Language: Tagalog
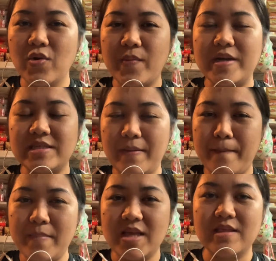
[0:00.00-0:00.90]
yung
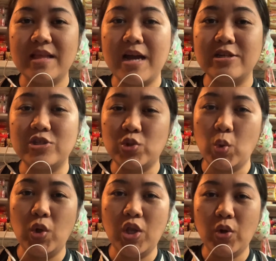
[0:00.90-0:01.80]
mag-submit ng
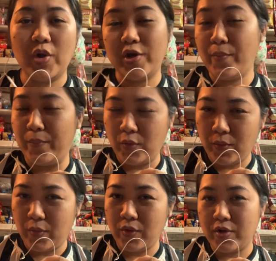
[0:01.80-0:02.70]
stool o yung
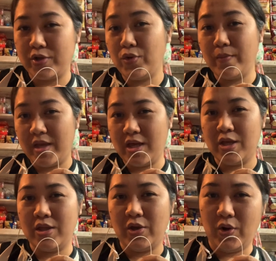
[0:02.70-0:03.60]
pupo or dumi
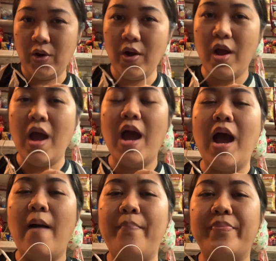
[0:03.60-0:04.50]
ninyo
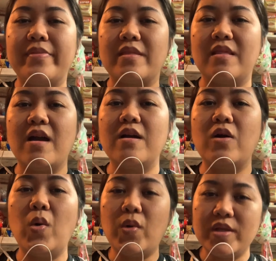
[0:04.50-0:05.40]
ng
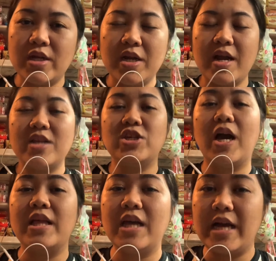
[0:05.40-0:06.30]
owner at
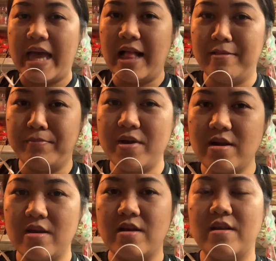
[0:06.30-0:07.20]
saka ng
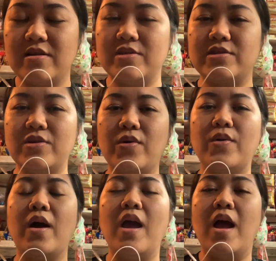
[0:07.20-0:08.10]
helper. So,